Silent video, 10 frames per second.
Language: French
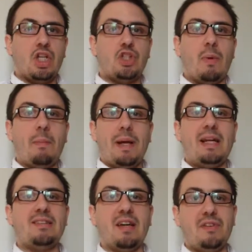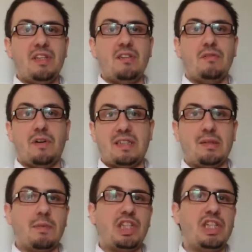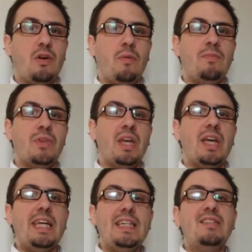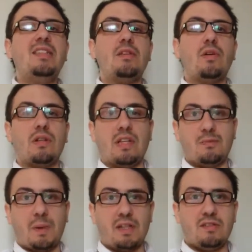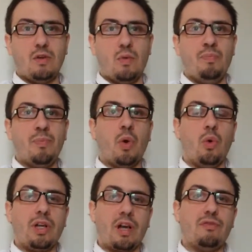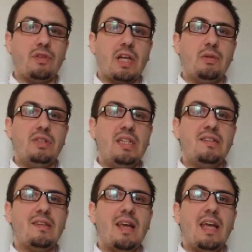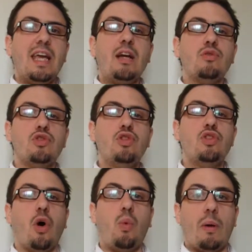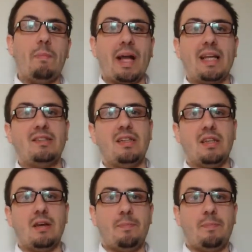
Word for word: Je m'appelle David Valsimachinan, initiateur d'inspiration au Carrefour des réussites et consultant web marketing.